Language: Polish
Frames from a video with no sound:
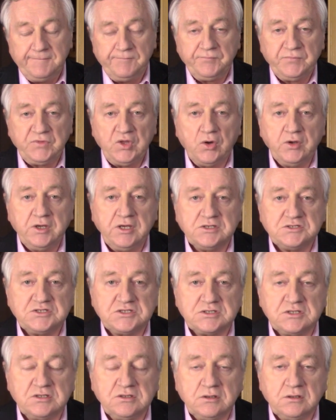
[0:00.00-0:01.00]
No to
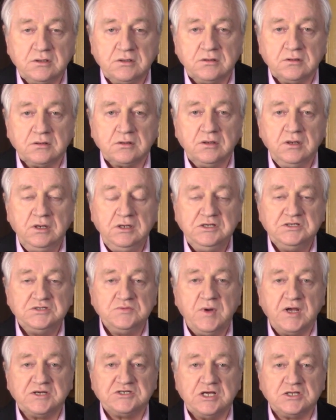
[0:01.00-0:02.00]
jest e,
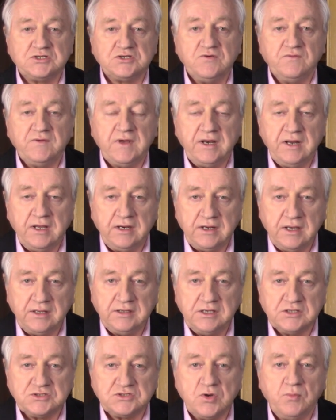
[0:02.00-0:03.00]
liczba szacowana na
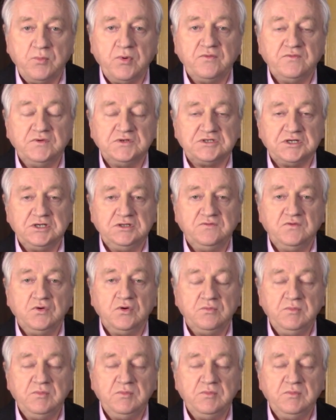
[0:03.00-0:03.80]
nieco powyżej 2